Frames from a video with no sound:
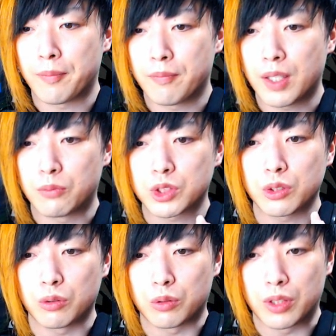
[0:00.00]
まあもちろ
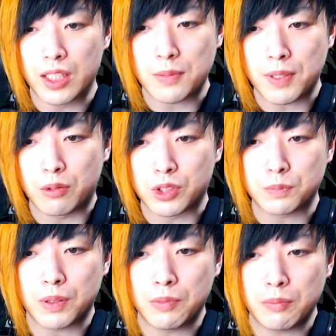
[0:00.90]
んこの HP50%
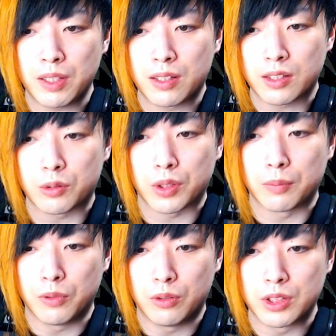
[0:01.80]
未満になった時
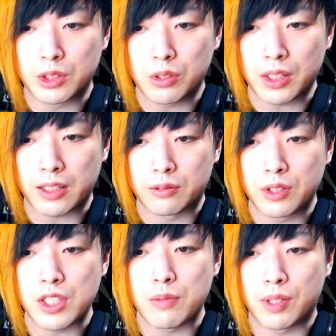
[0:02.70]
も一度だけ食い
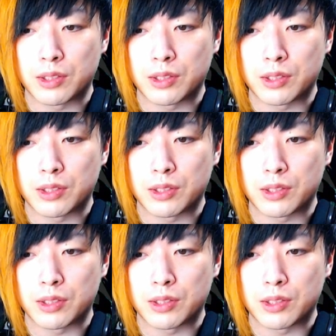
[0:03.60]
しばり、